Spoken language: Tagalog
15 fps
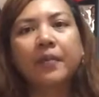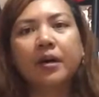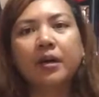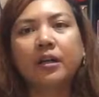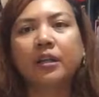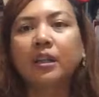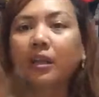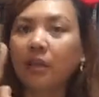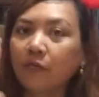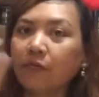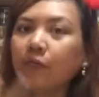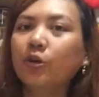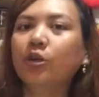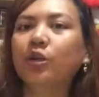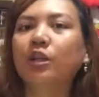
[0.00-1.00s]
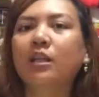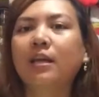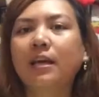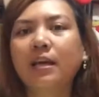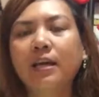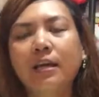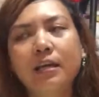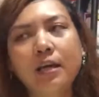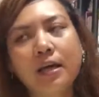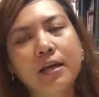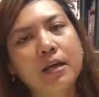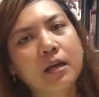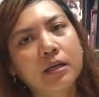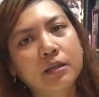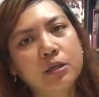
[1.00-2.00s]
part 3 for today.
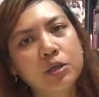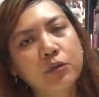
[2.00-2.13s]
Ayan.